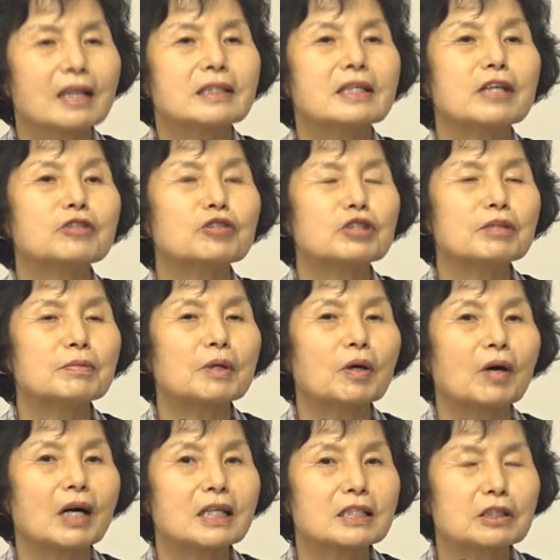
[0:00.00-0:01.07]
예수님이
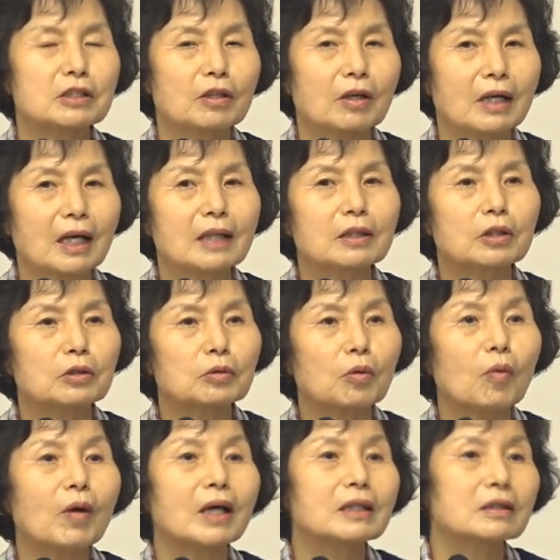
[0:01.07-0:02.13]
거하시는 거나
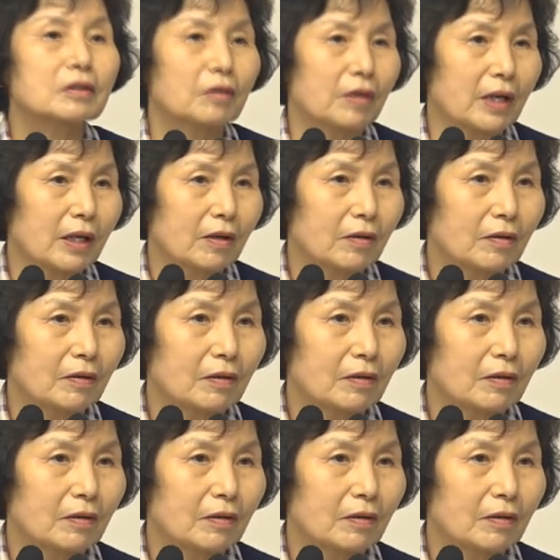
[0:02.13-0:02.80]
똑같은 거예요.